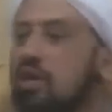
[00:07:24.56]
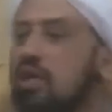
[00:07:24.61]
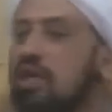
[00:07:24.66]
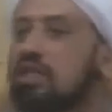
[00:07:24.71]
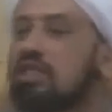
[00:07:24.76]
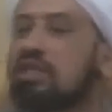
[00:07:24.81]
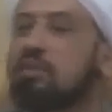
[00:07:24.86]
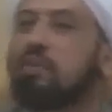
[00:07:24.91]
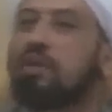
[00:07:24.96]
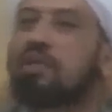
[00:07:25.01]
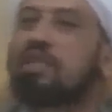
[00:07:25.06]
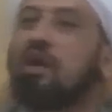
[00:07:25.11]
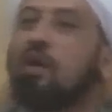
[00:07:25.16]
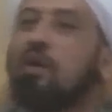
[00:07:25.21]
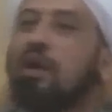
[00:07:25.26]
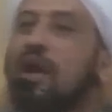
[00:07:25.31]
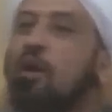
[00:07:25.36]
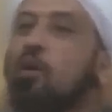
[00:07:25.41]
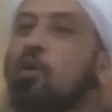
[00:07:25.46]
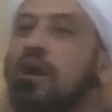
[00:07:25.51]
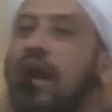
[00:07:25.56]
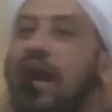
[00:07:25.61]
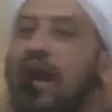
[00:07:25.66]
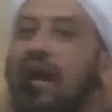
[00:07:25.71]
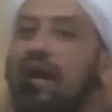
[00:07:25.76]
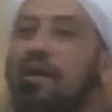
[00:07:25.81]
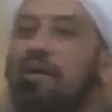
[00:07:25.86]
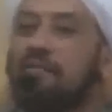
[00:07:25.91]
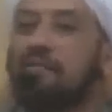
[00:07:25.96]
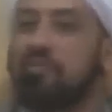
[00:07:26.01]
Seperti orang
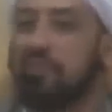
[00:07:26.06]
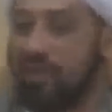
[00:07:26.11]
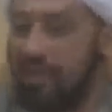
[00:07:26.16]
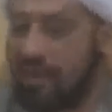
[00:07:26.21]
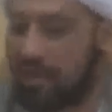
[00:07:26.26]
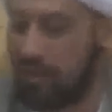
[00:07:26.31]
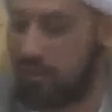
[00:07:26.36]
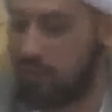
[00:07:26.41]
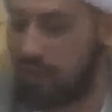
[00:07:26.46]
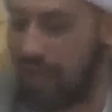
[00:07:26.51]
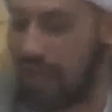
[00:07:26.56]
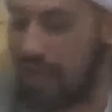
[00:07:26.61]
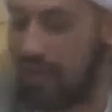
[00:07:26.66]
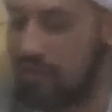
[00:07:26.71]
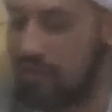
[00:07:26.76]
luka. Luka.